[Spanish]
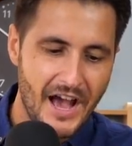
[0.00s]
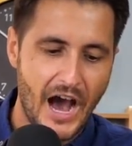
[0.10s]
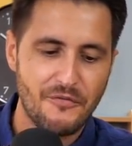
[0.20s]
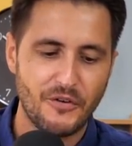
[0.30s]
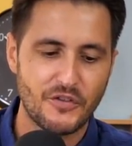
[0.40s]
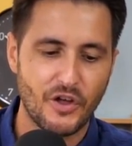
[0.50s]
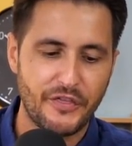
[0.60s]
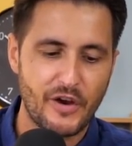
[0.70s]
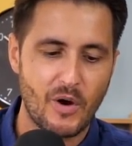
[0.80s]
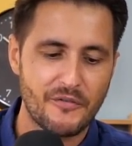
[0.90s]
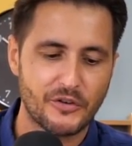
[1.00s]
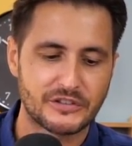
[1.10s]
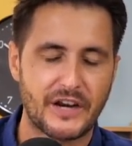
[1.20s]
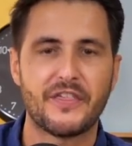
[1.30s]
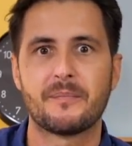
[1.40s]
iPhone 12 o iPhone
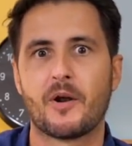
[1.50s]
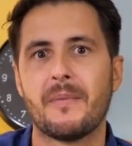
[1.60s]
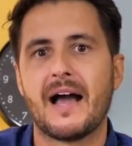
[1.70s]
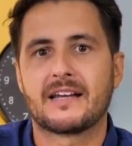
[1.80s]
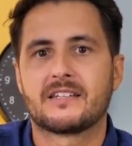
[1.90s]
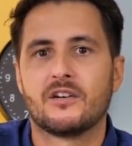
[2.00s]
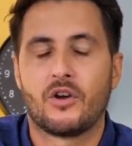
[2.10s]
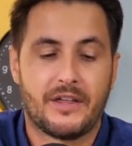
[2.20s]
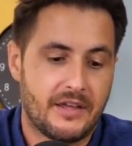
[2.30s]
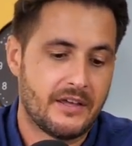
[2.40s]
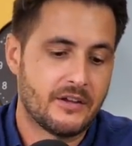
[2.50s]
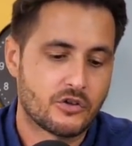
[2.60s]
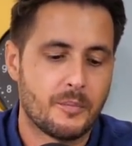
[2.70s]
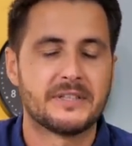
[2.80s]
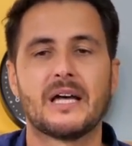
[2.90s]
13 Pro Max, lo que os
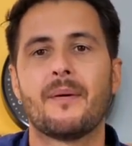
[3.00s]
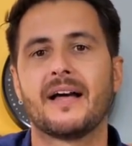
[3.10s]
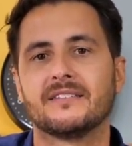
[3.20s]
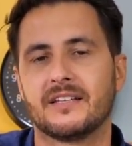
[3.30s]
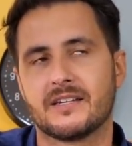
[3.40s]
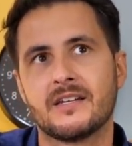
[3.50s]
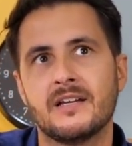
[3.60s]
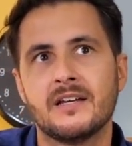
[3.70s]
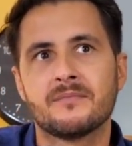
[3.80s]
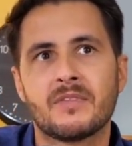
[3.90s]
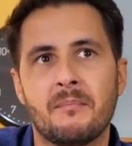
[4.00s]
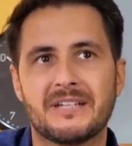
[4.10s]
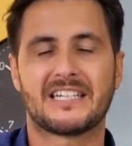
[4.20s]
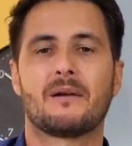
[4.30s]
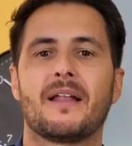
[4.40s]
comentaba antes. Me
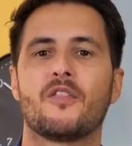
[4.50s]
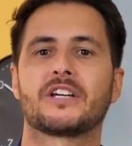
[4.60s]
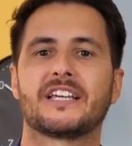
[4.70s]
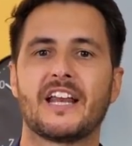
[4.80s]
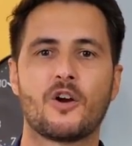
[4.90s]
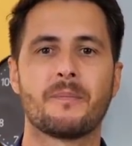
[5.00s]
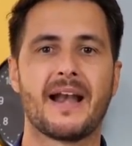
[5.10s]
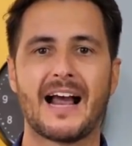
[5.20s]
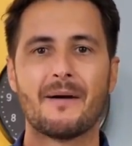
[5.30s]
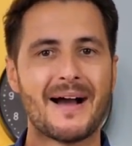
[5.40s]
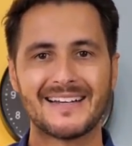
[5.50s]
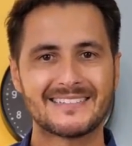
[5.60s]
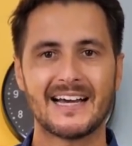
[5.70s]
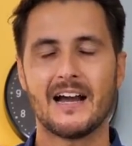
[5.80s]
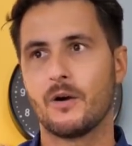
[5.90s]
están hablando que te quieres comprar el gama
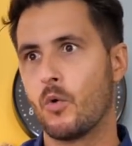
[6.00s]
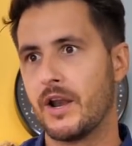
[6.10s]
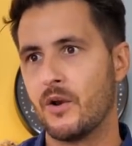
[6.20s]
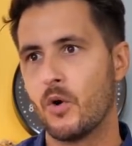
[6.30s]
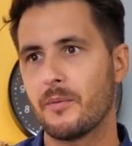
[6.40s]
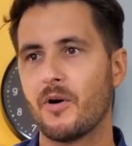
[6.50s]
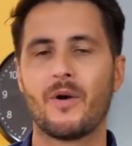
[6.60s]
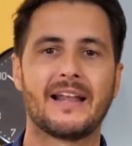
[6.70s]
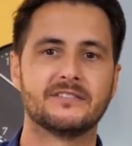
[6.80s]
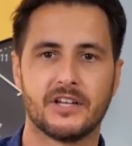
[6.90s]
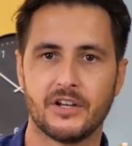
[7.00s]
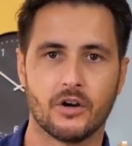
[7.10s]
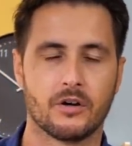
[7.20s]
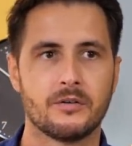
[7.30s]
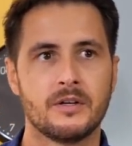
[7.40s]
alta o el nuevo o el
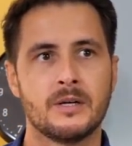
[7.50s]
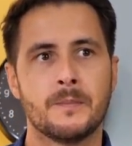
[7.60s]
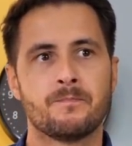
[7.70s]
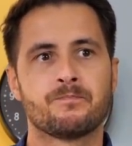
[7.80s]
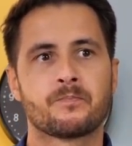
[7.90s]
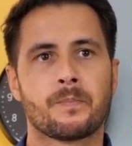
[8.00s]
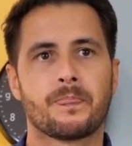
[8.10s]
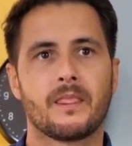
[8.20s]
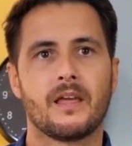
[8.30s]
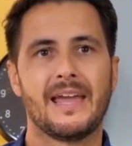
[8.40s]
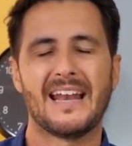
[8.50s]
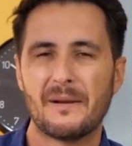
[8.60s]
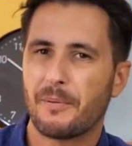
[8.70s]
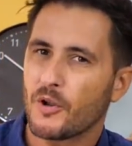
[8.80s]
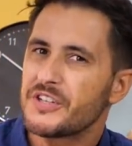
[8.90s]
anterior. En
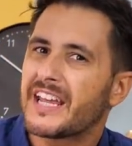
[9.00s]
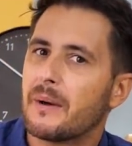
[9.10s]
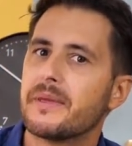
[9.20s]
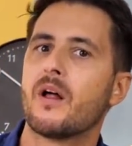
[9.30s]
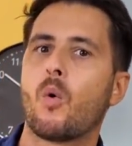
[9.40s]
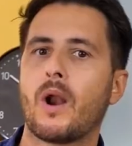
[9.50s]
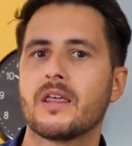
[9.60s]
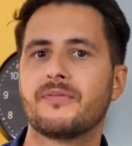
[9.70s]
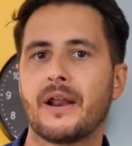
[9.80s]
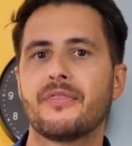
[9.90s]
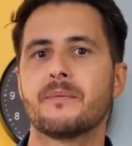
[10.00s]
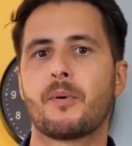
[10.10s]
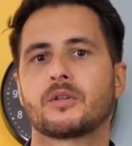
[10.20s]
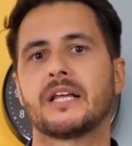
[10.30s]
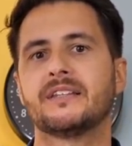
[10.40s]
el Pro sí que ha habido alguna diferencia
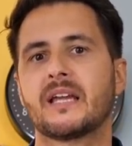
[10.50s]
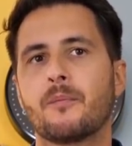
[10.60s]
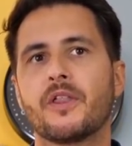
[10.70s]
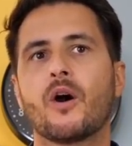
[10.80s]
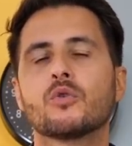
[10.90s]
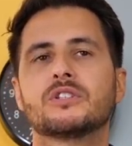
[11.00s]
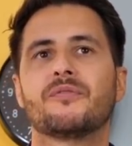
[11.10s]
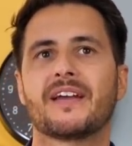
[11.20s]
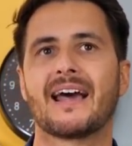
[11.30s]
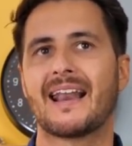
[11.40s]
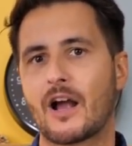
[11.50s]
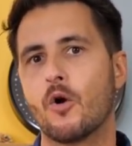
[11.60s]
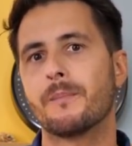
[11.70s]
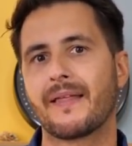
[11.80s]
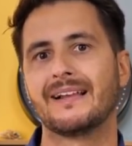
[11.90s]
importante que puede justificar la
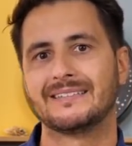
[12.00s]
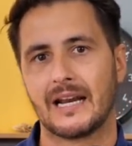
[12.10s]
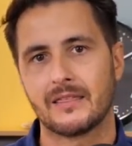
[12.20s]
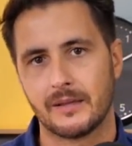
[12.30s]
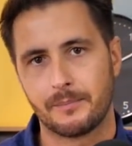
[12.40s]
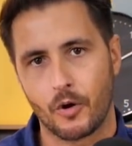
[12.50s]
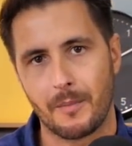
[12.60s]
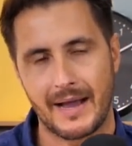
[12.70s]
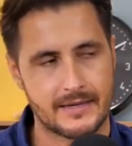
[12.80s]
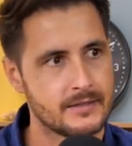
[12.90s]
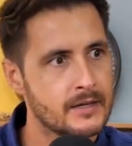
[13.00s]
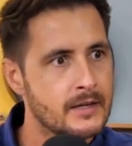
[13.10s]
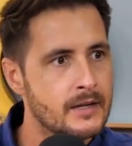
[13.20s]
compra del 13 Pro Max.